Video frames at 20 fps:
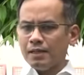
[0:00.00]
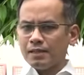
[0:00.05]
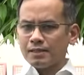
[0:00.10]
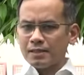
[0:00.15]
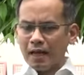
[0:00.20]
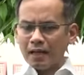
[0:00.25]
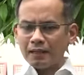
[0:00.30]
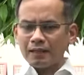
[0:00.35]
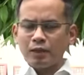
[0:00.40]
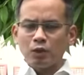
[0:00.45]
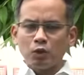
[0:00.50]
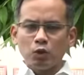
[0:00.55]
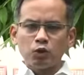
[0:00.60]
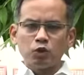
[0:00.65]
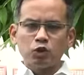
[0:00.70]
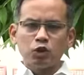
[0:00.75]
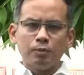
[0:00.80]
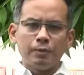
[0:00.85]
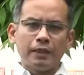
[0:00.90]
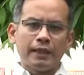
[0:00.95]
साथ ही
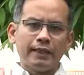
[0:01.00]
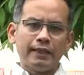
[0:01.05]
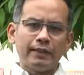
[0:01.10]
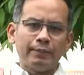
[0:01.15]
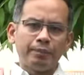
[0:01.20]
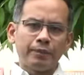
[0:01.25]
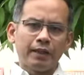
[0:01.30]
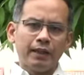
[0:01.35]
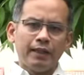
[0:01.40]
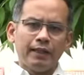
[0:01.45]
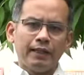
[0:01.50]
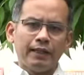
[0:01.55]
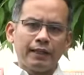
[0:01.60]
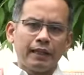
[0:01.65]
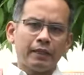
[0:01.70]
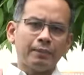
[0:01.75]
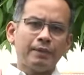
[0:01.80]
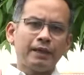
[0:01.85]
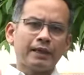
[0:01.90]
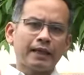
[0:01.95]
दोस्तों मैं
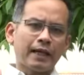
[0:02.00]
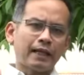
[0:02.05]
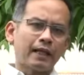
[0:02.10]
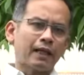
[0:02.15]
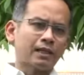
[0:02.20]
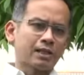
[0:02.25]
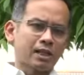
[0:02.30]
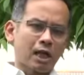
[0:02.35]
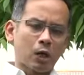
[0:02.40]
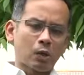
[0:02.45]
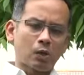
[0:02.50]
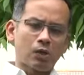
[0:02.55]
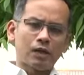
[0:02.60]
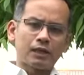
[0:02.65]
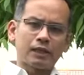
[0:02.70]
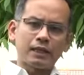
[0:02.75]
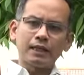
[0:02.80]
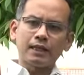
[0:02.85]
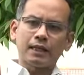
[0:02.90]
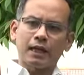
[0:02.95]
ये भी कहना चाहूँगा
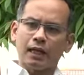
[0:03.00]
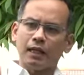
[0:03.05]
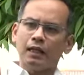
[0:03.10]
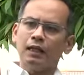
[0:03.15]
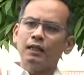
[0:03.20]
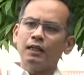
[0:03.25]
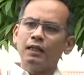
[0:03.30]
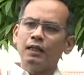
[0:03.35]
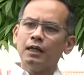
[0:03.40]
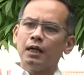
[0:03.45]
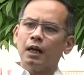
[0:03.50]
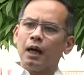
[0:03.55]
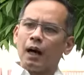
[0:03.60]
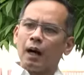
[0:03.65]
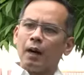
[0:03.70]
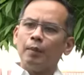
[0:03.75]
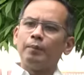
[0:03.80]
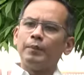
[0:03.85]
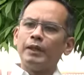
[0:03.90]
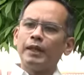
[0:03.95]
कि कल
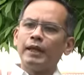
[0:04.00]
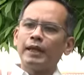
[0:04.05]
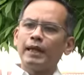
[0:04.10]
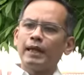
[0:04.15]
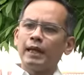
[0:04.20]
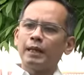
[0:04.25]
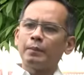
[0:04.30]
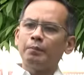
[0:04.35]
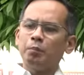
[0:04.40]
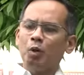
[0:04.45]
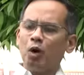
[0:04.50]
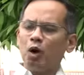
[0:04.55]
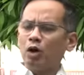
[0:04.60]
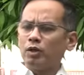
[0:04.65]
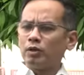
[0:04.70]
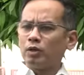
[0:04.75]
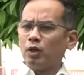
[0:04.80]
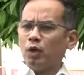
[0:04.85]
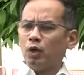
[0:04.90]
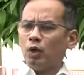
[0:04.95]
हमने एक
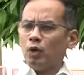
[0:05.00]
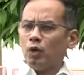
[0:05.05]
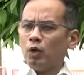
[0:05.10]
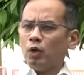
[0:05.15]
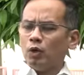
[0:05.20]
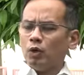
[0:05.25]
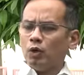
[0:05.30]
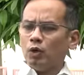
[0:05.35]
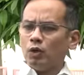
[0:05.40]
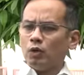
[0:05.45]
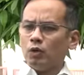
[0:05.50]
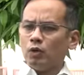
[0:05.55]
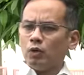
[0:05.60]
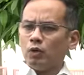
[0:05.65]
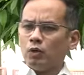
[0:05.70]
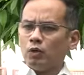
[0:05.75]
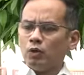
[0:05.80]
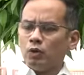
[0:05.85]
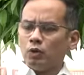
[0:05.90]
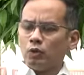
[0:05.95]
बहुत
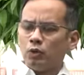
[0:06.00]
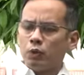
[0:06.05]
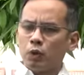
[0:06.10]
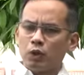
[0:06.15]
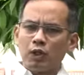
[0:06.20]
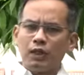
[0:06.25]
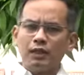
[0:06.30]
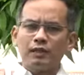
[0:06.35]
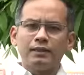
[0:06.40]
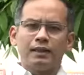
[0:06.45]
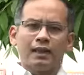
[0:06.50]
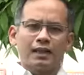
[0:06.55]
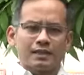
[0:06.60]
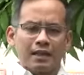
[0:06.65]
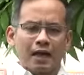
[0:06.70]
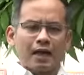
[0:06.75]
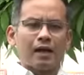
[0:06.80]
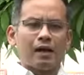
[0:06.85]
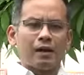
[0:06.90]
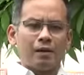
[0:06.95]
दुखद
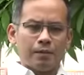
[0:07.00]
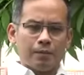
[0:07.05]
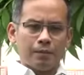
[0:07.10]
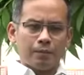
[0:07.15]
नज़ारा